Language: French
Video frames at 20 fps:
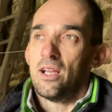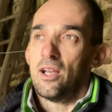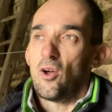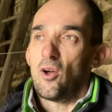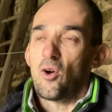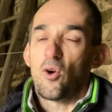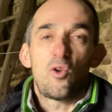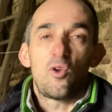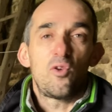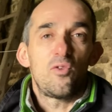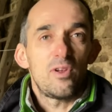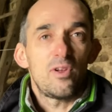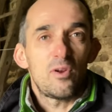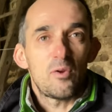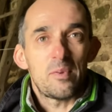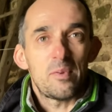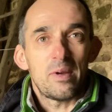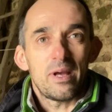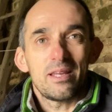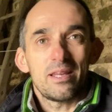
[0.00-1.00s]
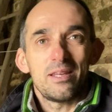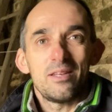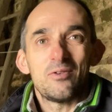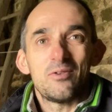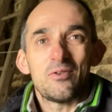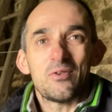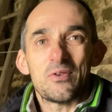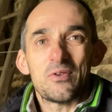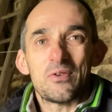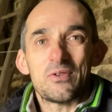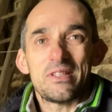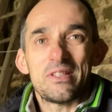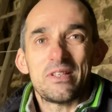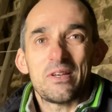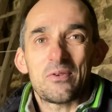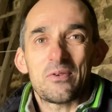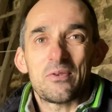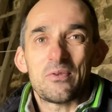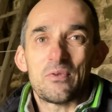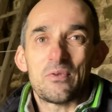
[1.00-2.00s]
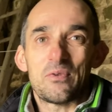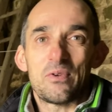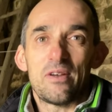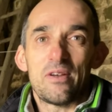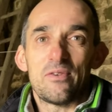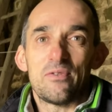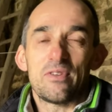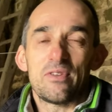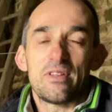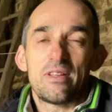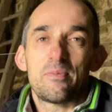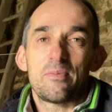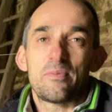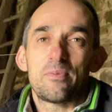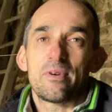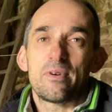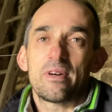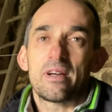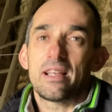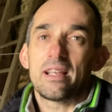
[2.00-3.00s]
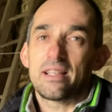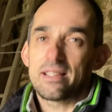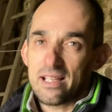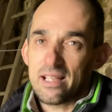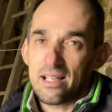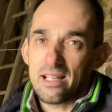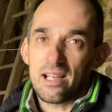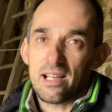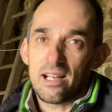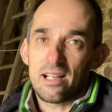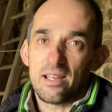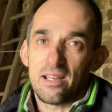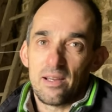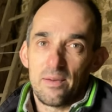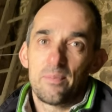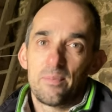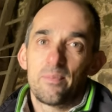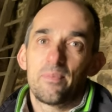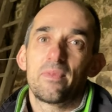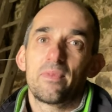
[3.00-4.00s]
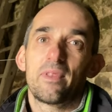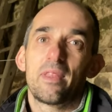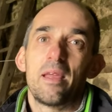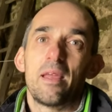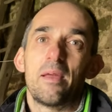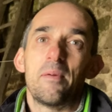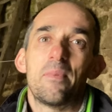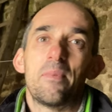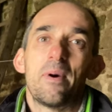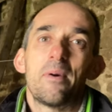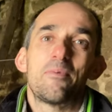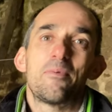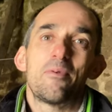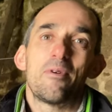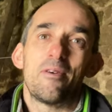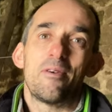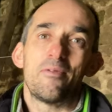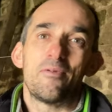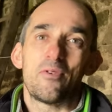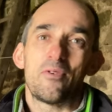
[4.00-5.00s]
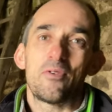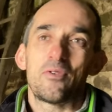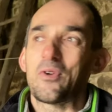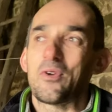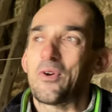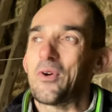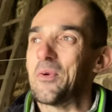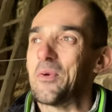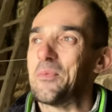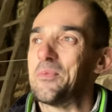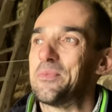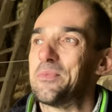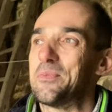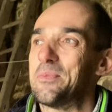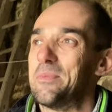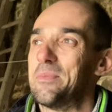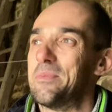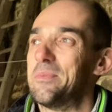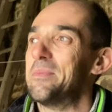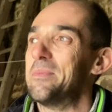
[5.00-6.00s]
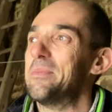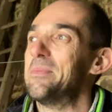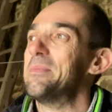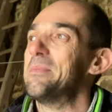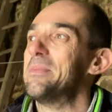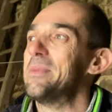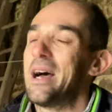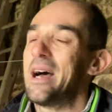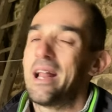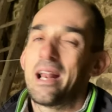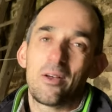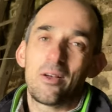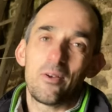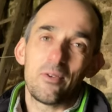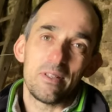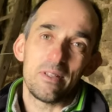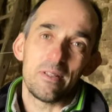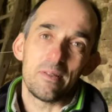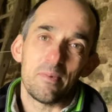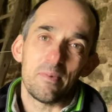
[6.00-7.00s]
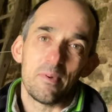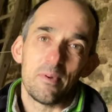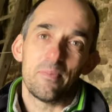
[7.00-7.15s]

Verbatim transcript: relever le pari de se dire qu'on la vendait pour réinstaller quelqu'un et pas pour la vendre euh, à l'agrandissement.